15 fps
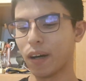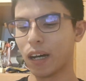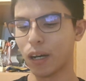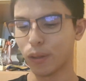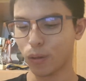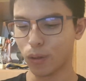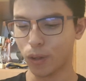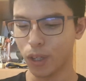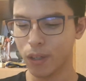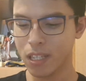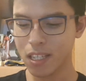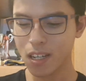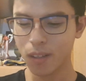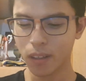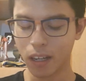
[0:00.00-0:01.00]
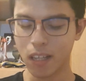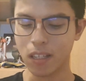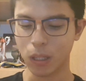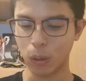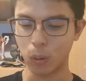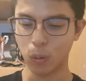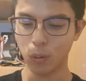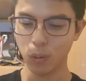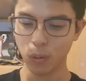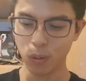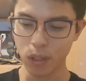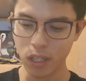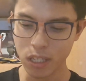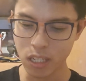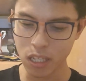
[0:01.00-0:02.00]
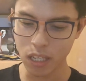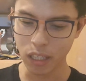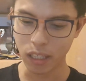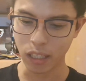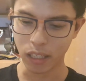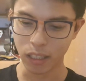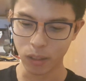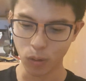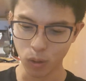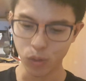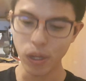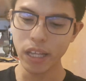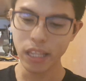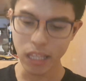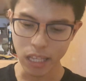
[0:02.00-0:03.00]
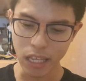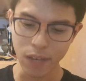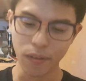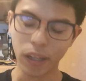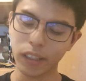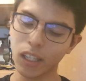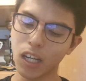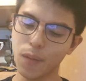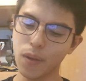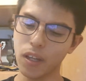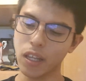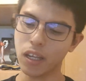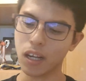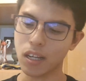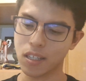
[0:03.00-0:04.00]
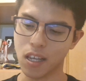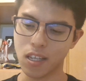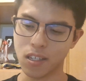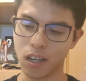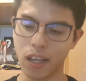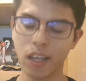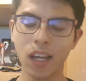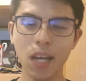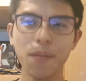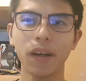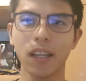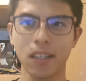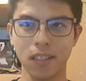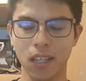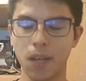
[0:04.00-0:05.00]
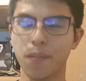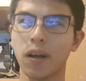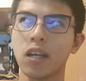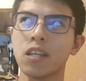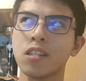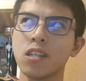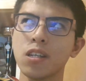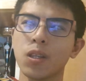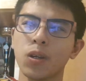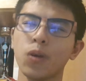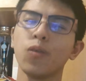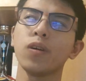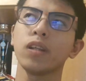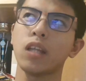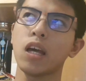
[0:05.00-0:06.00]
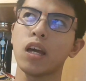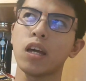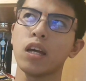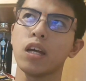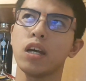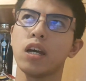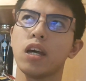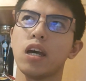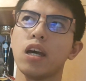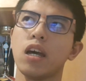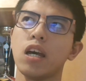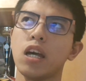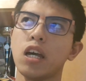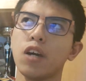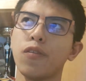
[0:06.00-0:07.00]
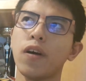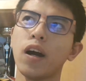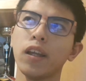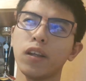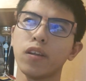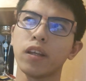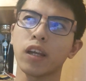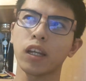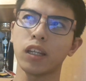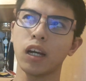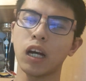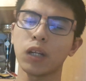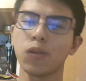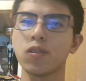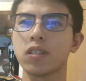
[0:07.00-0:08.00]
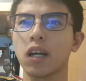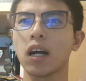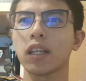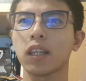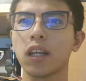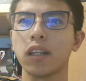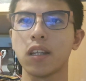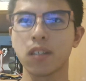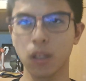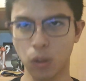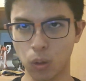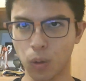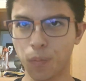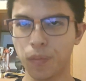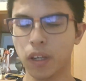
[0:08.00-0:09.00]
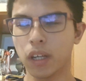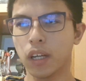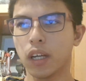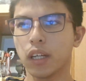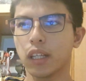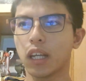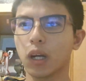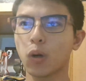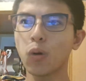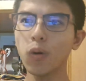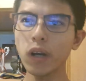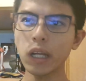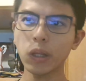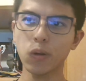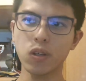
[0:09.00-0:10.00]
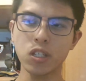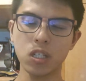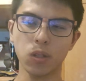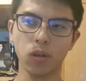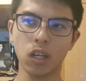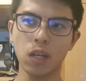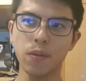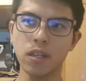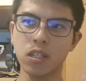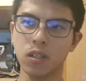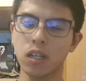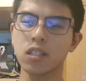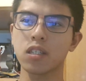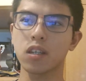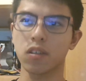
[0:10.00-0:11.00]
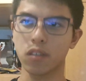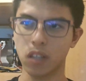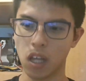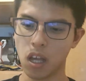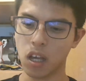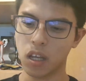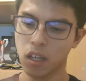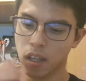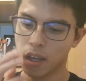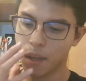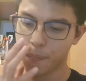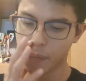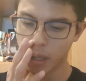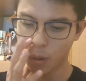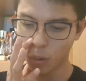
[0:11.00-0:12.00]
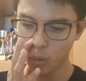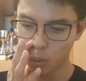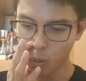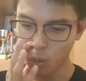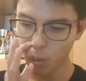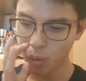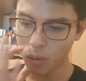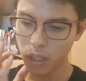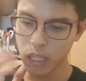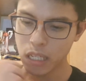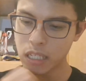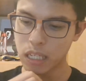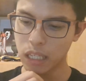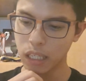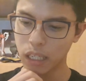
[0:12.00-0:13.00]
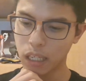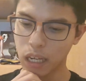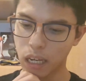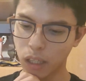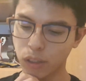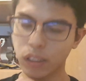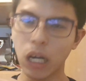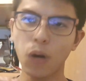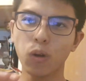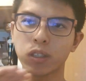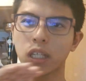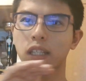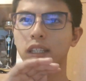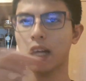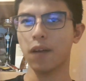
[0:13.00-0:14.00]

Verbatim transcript: まあ、あの言っちゃうとあれですけど、オードリー・シンの上に渡辺倫果選手が行けばですね、まあ、1位と4位で、えー、ファイナルに行けた可能性があったんですけど、ただ5位と1位だと厳しくなっちゃうんで、まあ、このオードリー・シンが蓋をしちゃっ